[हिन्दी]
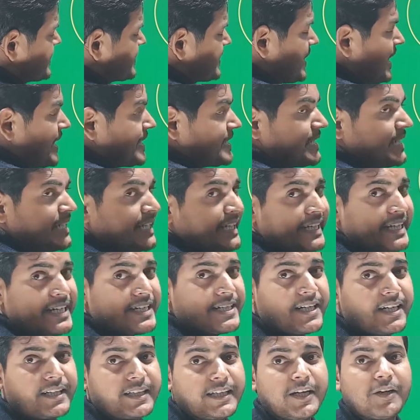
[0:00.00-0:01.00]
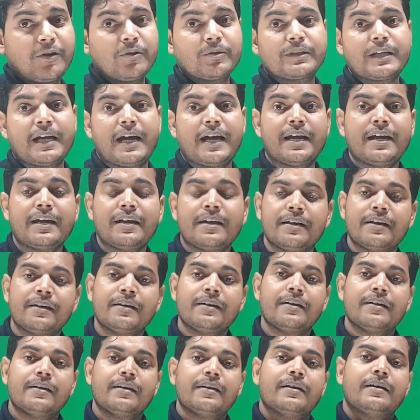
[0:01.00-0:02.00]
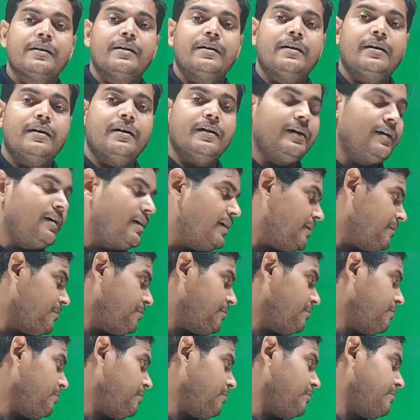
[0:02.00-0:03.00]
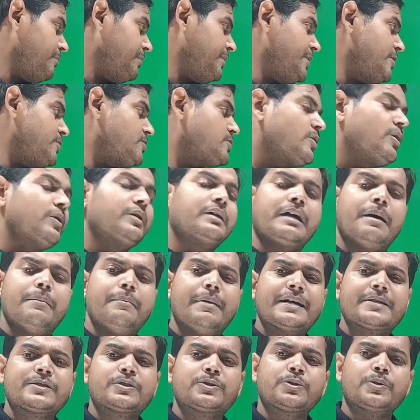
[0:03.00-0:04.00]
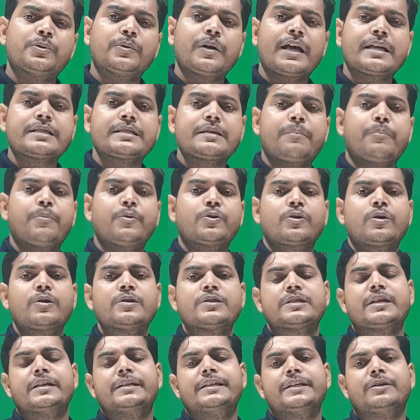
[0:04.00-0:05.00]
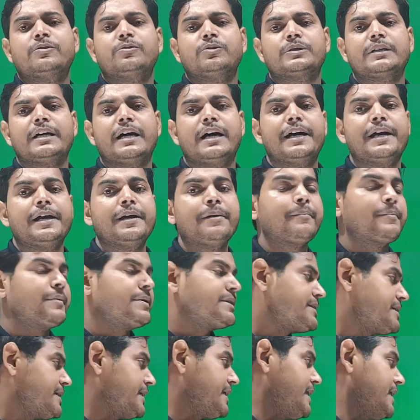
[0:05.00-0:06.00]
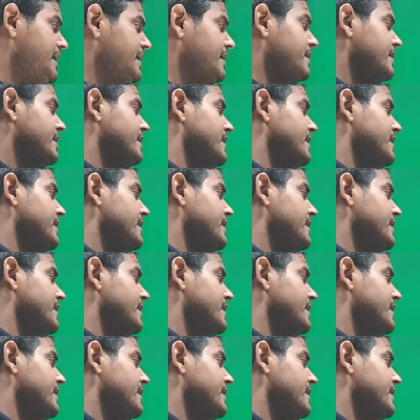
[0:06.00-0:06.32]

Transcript: स्लाइटली ग्रेटर देन होता है न्यूट्रॉन का मास थोड़ा सा प्रोटोन से अधिक होता है ठीक है